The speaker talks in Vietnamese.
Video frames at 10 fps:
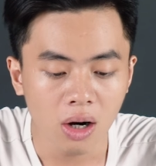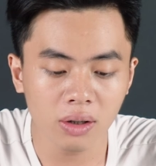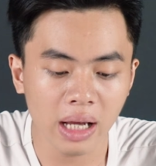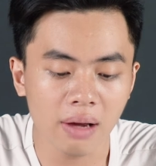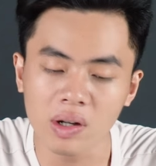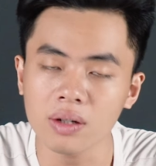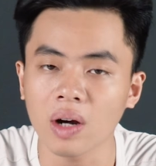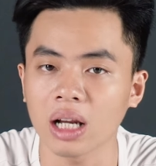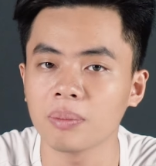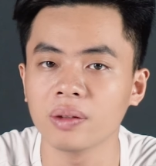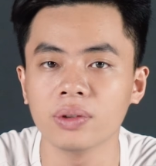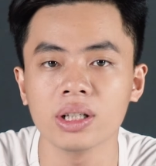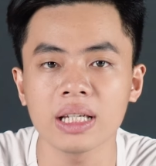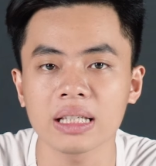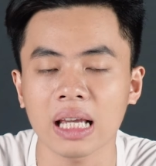ok và như vậy là mình
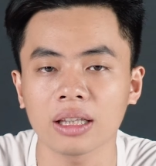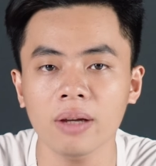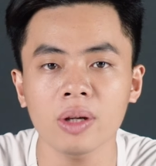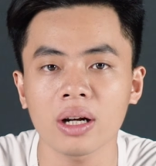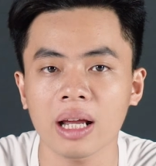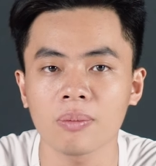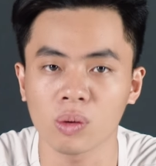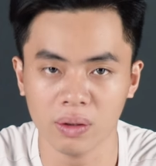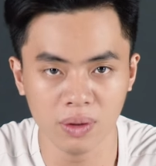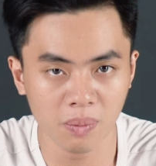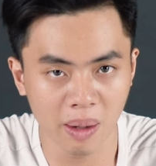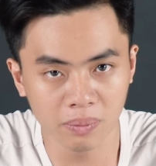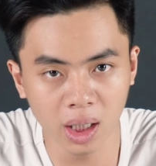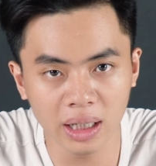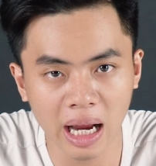vừa chia sẻ tiếp cho anh em một cái phiên
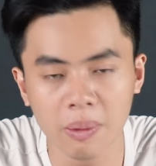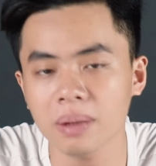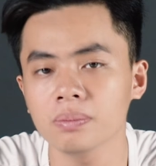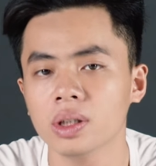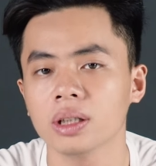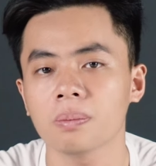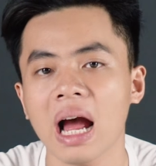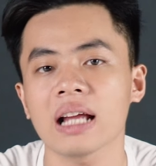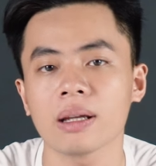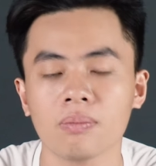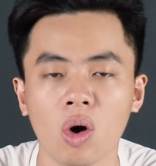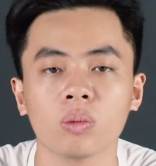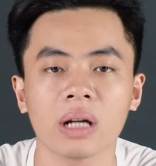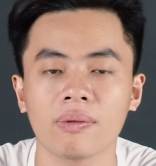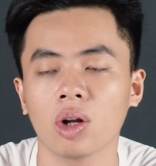bản mới iOS
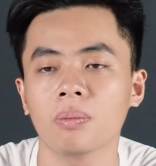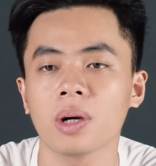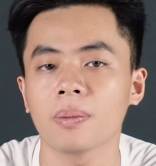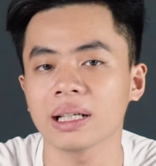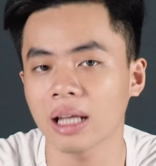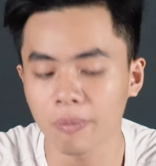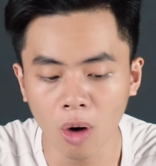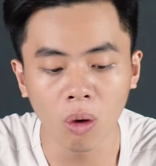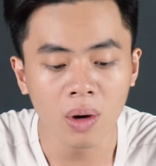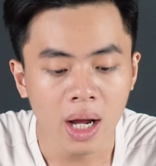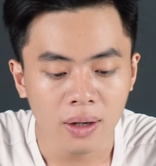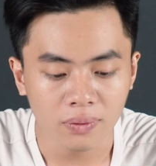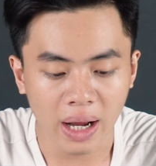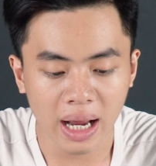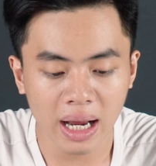13.1 Developer Beta 1
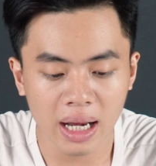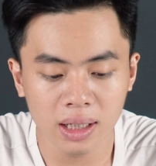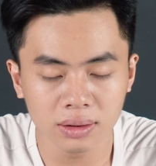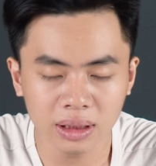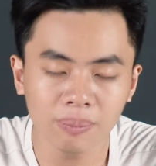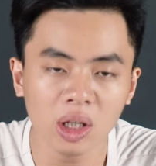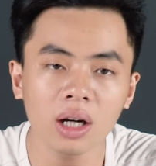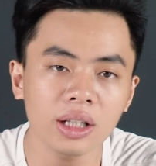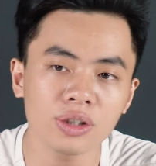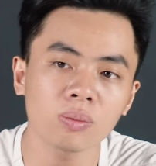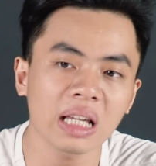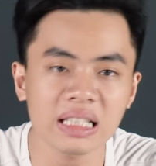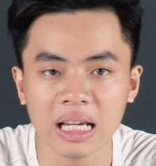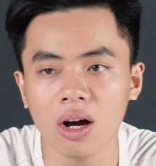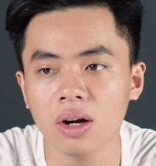và sắp tới thì chúng ta
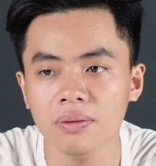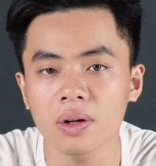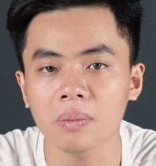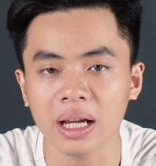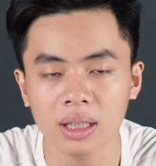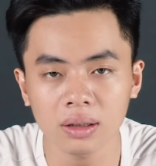sẽ có cái phiên bản